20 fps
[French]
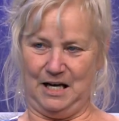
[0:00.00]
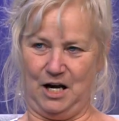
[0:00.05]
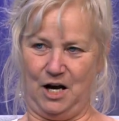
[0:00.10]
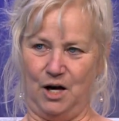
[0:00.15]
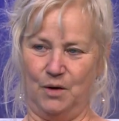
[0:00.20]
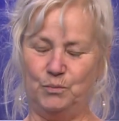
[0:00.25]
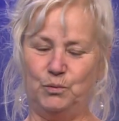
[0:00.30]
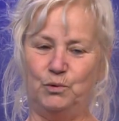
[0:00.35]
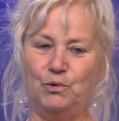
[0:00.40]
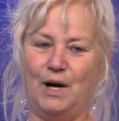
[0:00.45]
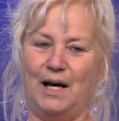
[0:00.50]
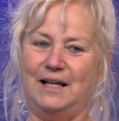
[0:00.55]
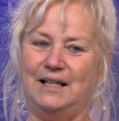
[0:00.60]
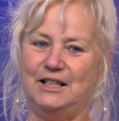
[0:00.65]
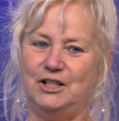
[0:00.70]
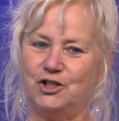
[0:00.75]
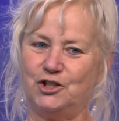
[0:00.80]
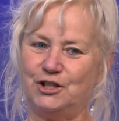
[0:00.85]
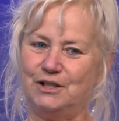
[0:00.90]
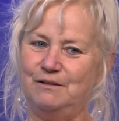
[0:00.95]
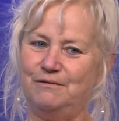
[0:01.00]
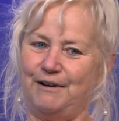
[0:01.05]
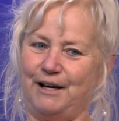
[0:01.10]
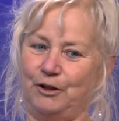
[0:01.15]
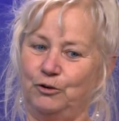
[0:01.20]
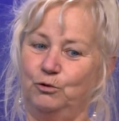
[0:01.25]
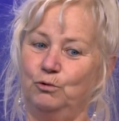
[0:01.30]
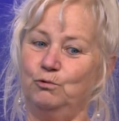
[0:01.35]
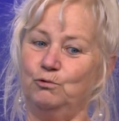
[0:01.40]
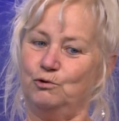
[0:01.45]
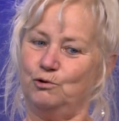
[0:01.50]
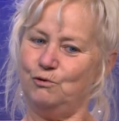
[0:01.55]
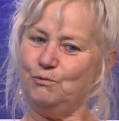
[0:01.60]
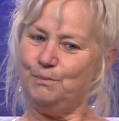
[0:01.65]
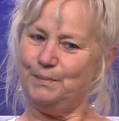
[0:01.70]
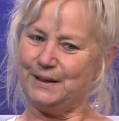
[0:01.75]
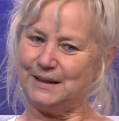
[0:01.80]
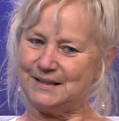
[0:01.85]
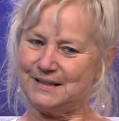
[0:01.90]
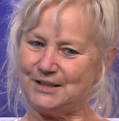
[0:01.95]
a pu alléger le fardeau d'une
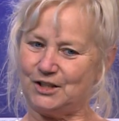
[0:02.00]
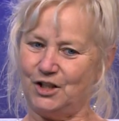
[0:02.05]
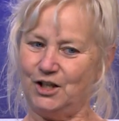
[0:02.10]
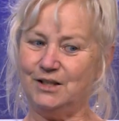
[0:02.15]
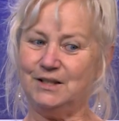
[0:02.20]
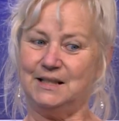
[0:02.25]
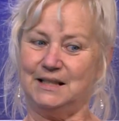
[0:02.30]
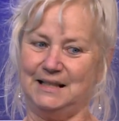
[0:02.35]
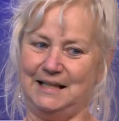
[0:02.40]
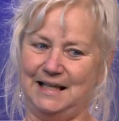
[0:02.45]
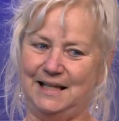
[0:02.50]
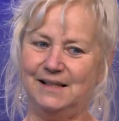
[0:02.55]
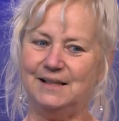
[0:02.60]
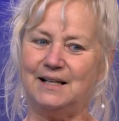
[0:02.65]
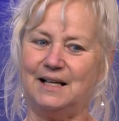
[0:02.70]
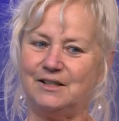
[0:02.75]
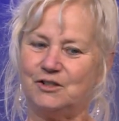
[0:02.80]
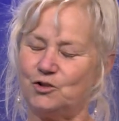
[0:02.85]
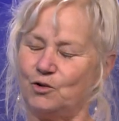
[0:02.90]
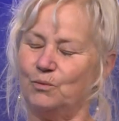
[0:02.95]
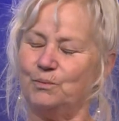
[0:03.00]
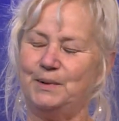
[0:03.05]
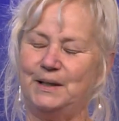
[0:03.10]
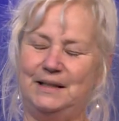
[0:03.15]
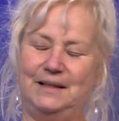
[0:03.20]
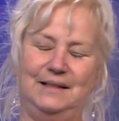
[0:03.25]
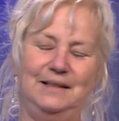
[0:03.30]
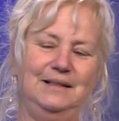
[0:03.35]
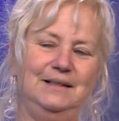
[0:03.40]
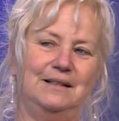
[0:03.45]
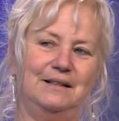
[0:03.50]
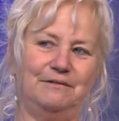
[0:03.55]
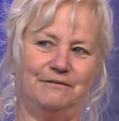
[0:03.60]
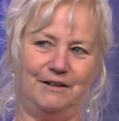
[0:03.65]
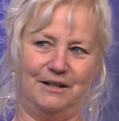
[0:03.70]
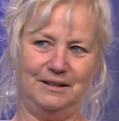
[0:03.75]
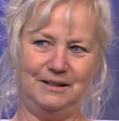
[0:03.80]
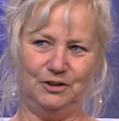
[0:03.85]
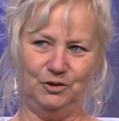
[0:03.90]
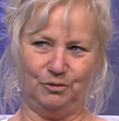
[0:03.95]
personne qui, elle, dans son pays,
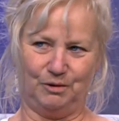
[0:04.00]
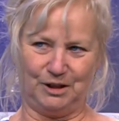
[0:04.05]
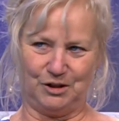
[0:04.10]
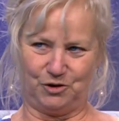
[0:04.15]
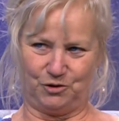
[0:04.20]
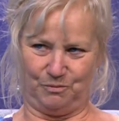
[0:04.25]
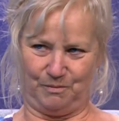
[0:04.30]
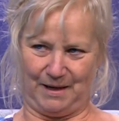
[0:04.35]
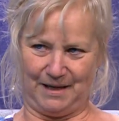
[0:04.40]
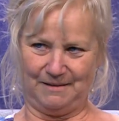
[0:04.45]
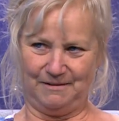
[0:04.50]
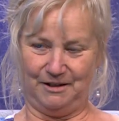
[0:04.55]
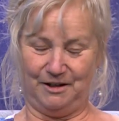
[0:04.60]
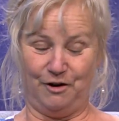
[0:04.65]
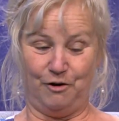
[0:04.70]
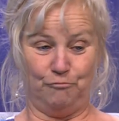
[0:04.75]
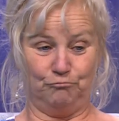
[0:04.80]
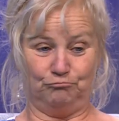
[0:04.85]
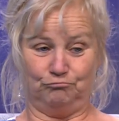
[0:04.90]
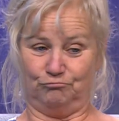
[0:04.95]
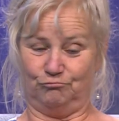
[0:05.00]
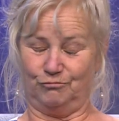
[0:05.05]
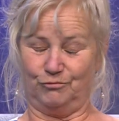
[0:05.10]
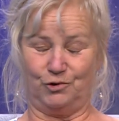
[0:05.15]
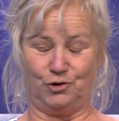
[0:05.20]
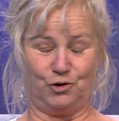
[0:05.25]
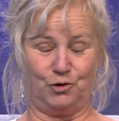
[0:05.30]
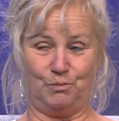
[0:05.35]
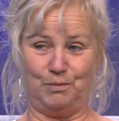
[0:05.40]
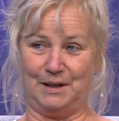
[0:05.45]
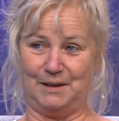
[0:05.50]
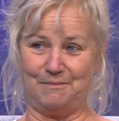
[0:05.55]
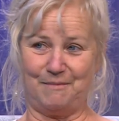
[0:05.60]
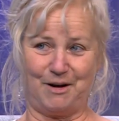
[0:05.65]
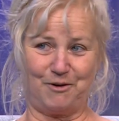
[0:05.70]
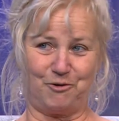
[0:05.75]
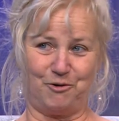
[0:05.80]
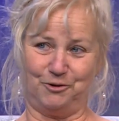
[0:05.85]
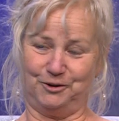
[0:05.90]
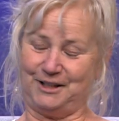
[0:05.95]
défend les droits humains, je suis
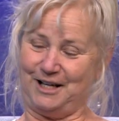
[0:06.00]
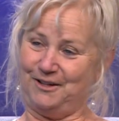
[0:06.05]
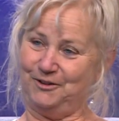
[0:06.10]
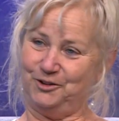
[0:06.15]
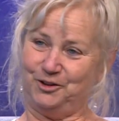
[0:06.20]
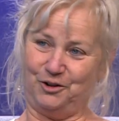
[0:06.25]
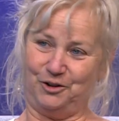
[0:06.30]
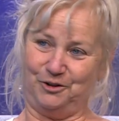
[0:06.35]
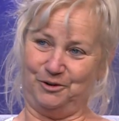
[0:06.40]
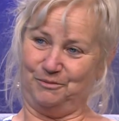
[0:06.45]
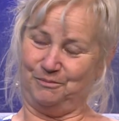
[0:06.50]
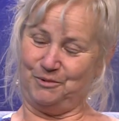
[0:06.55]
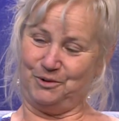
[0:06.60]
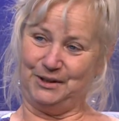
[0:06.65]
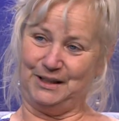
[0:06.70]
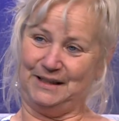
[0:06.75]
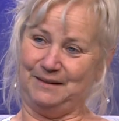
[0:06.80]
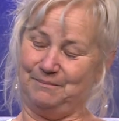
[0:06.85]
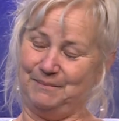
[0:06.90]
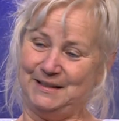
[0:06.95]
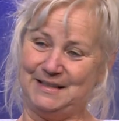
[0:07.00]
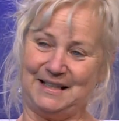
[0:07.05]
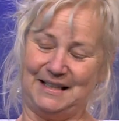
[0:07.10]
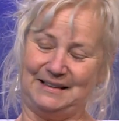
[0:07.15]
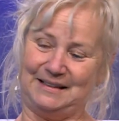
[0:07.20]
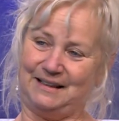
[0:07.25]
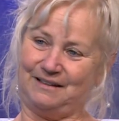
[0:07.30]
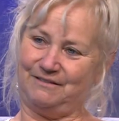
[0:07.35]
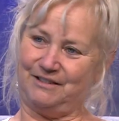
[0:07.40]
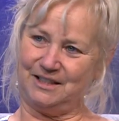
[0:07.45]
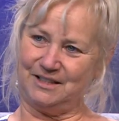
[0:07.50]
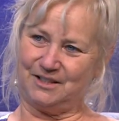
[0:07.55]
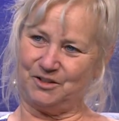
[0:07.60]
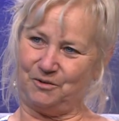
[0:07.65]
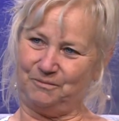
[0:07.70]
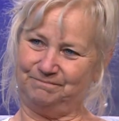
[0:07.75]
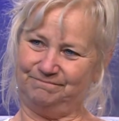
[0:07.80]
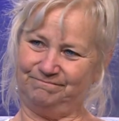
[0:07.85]
pleinement contente de mes interventions.